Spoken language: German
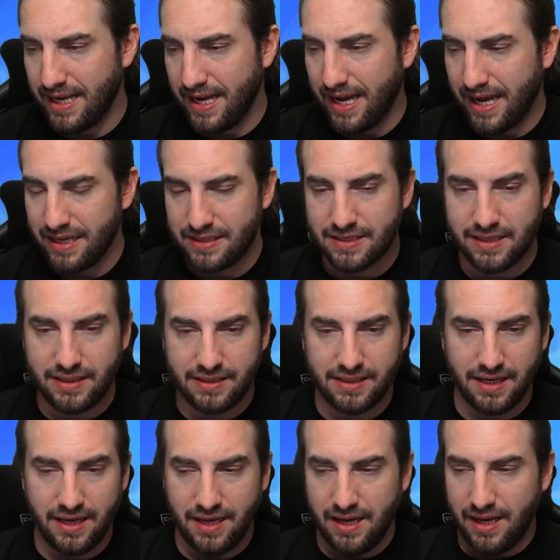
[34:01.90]
herzlich
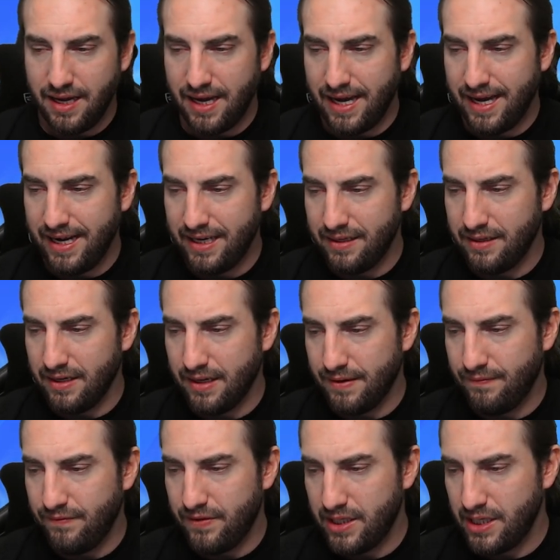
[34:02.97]
ein
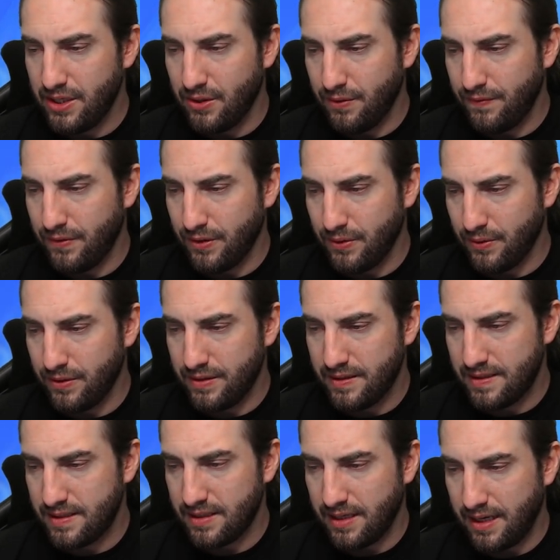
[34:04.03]
Video von
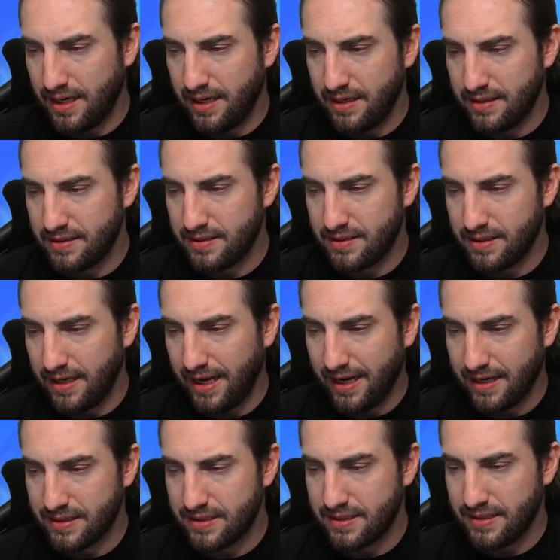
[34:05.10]
uns ans
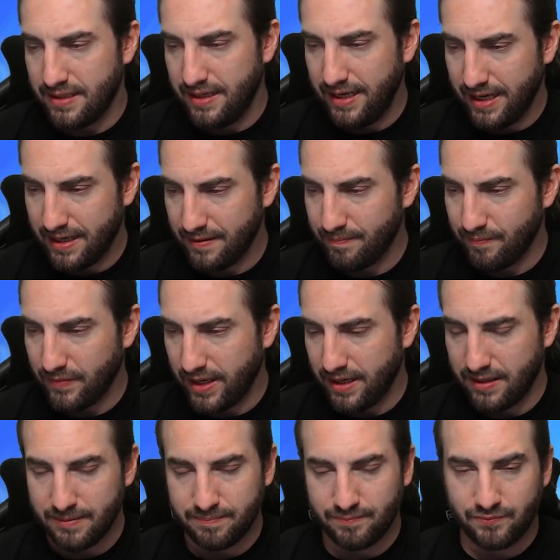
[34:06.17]
Herz legen,
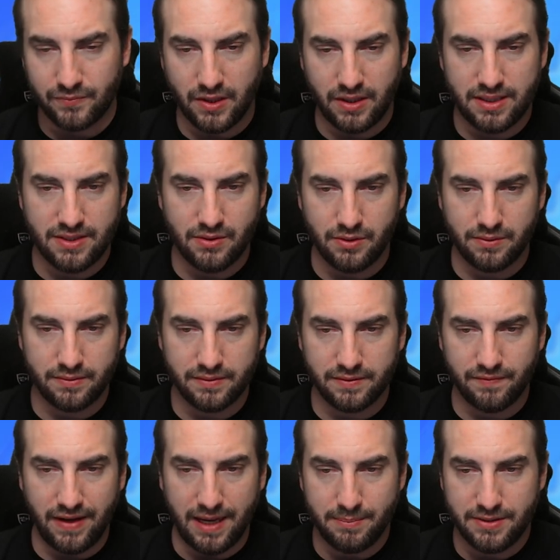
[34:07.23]
ähm, also
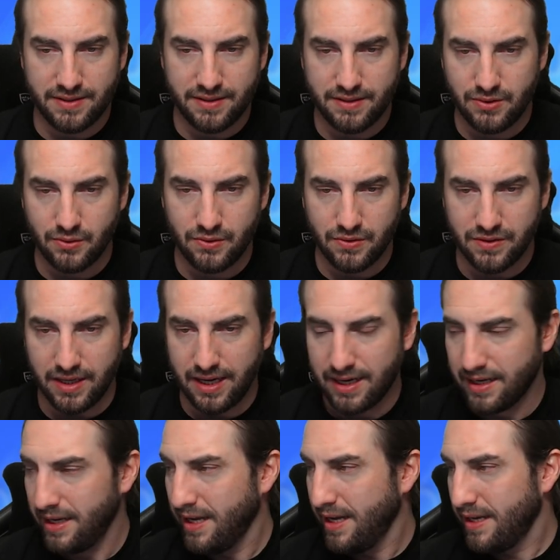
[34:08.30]
wärmstens
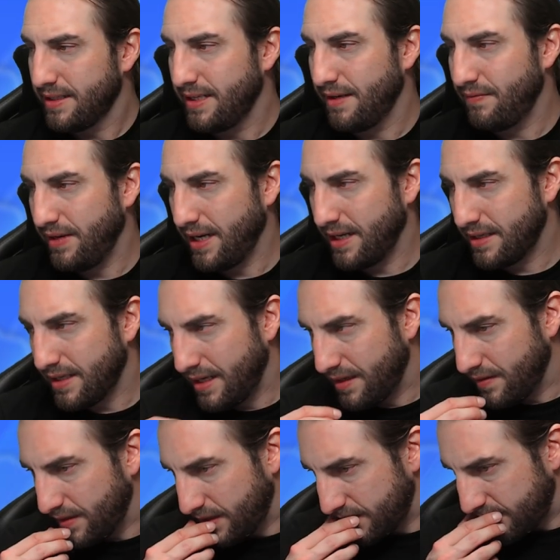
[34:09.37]
sozusagen, denn wir hatten
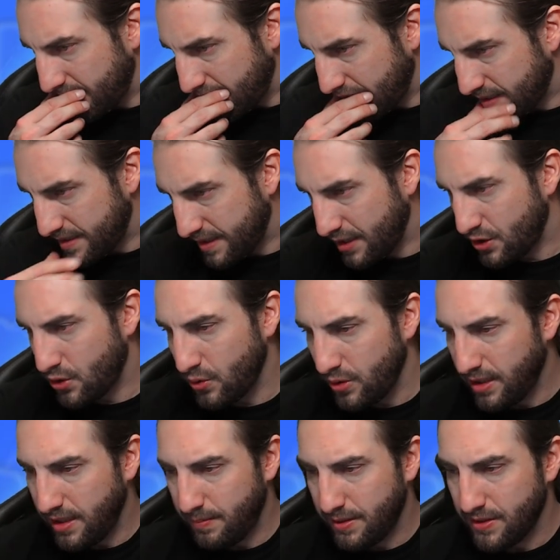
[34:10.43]
eine sehr, sehr
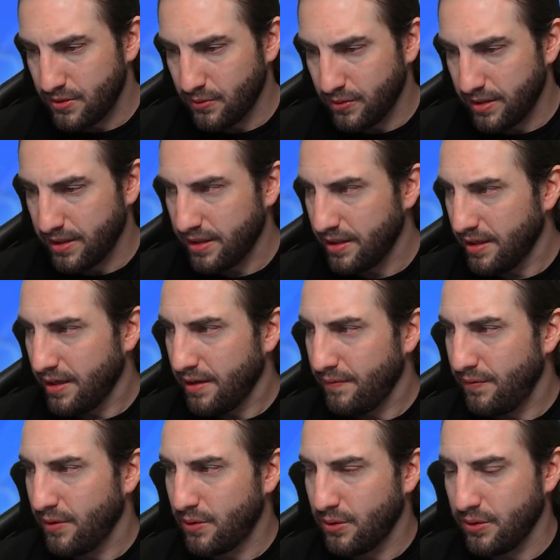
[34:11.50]
schöne Episode
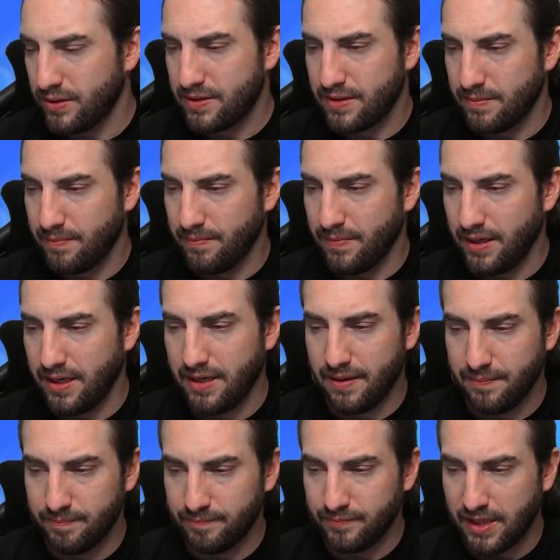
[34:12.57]
vor kurzem
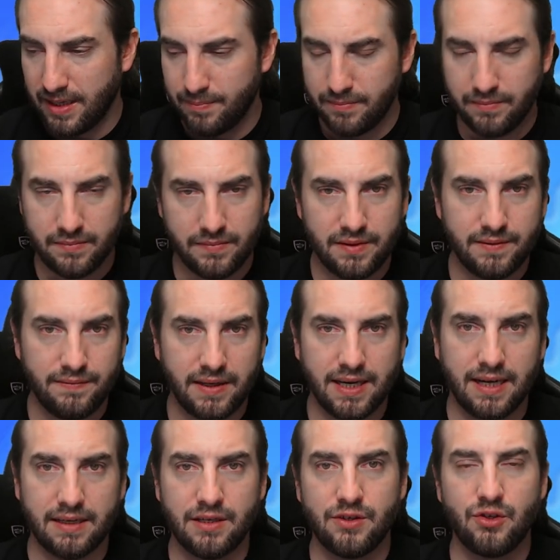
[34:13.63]
ähm, am
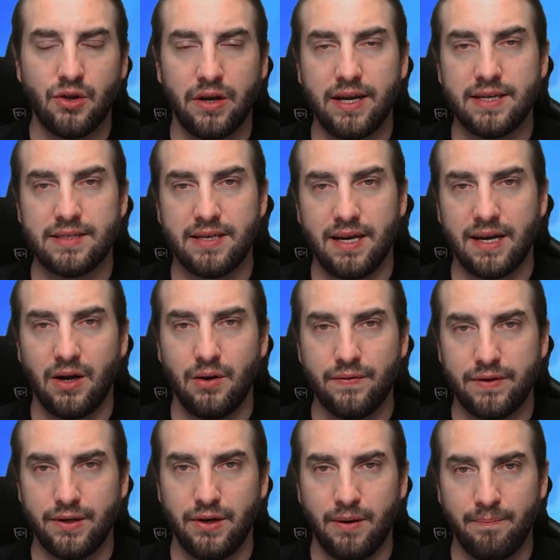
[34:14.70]
vergangenen Donnerstag
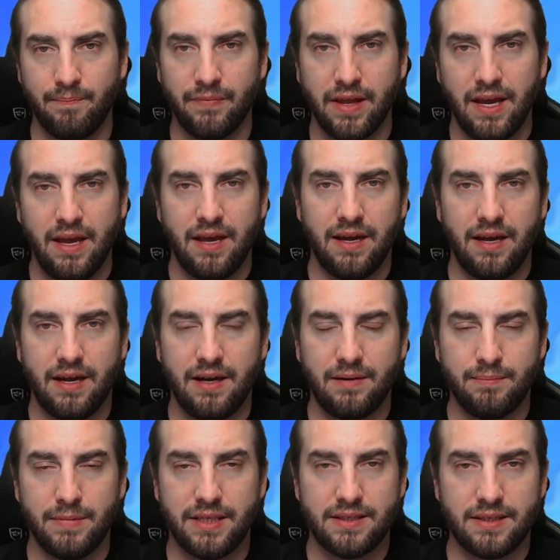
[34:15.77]
aufgenommen äh,
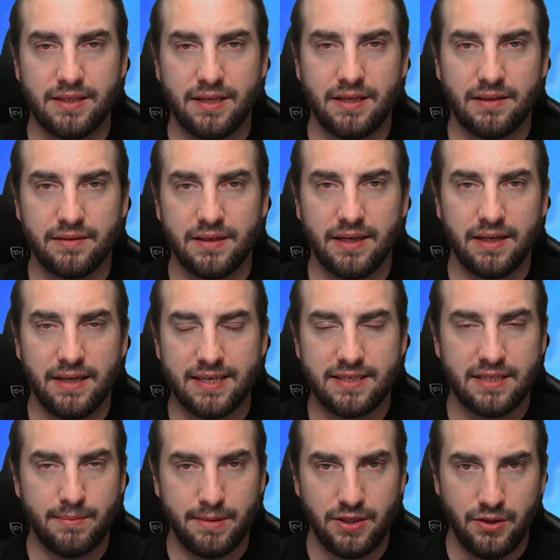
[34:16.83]
mit äh,
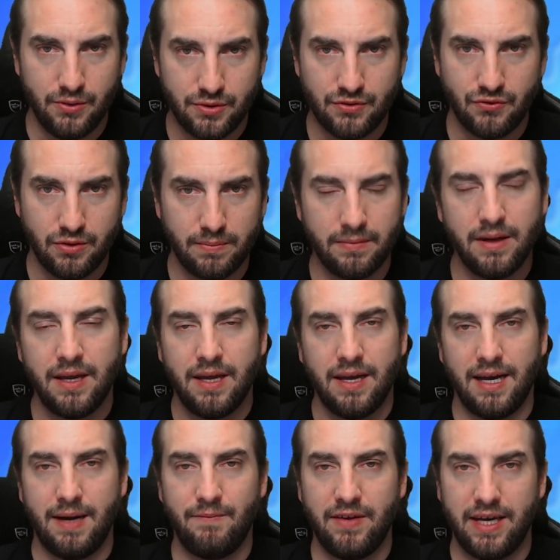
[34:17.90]
STB Newsroom
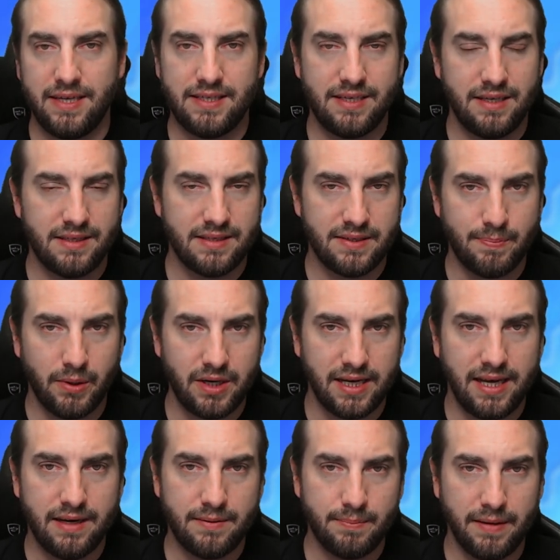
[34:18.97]
haben wir ein Citizen
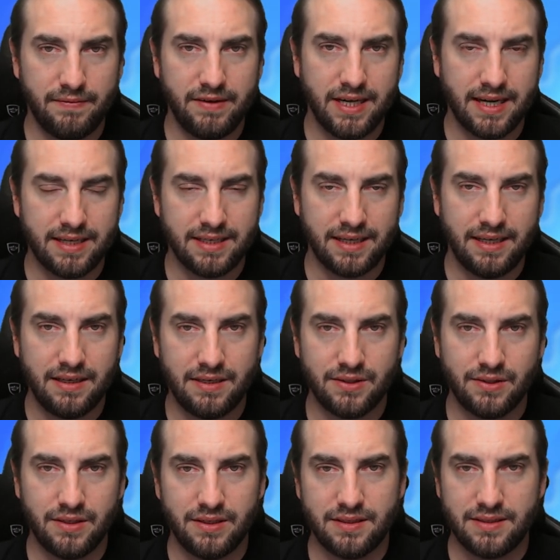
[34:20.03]
Spotlight mal wieder gedreht
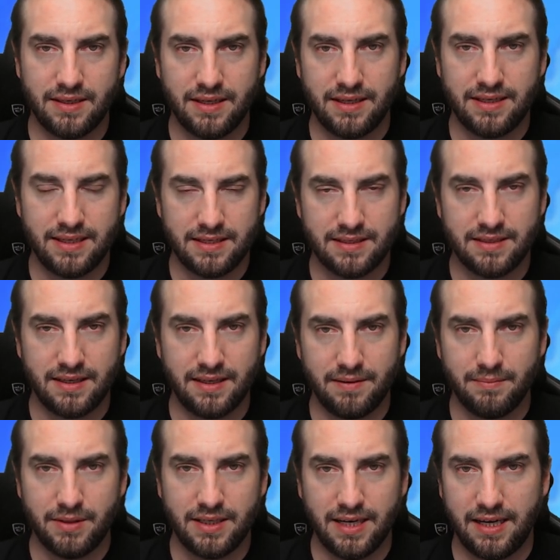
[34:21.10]
und äh, das äh,
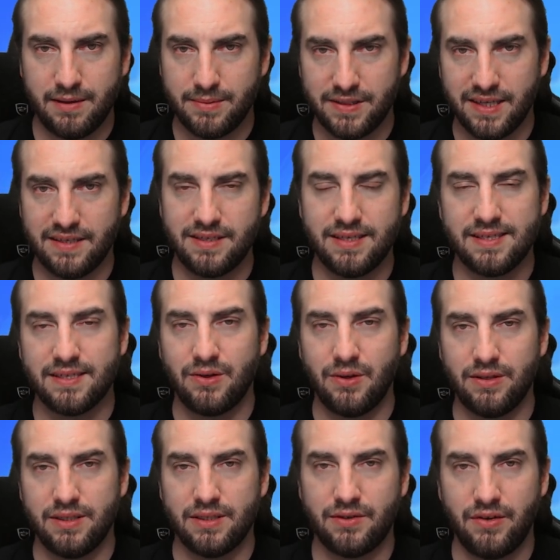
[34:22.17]
mit einem Star Citizen
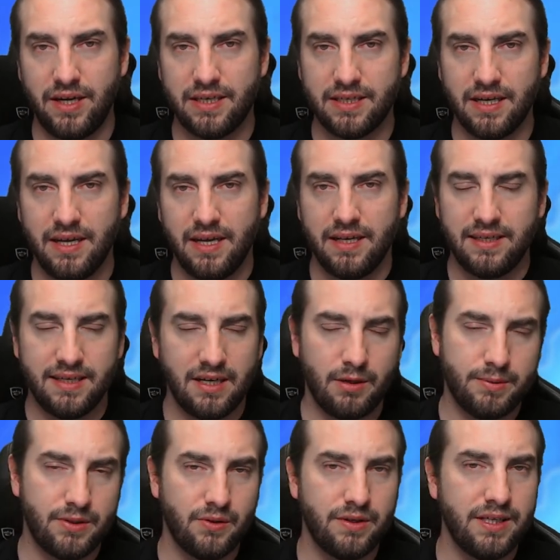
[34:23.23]
Content Creator, den glaube
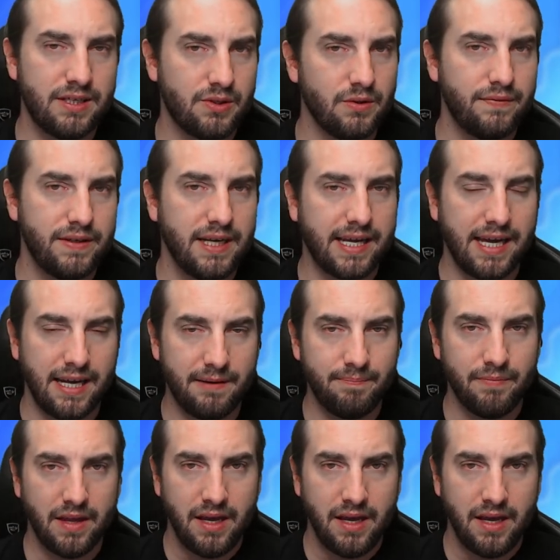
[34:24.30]
ich noch nicht so viele kennen,